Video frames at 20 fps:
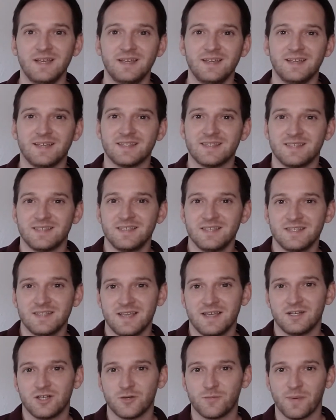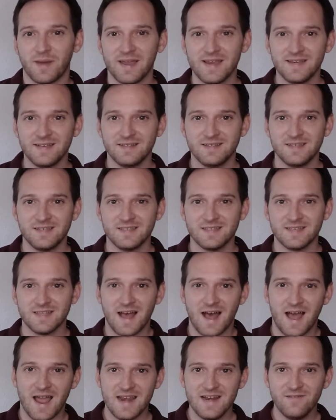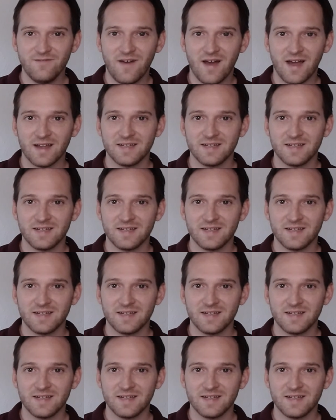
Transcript: Jetzt ist entsprechend diese eine Ware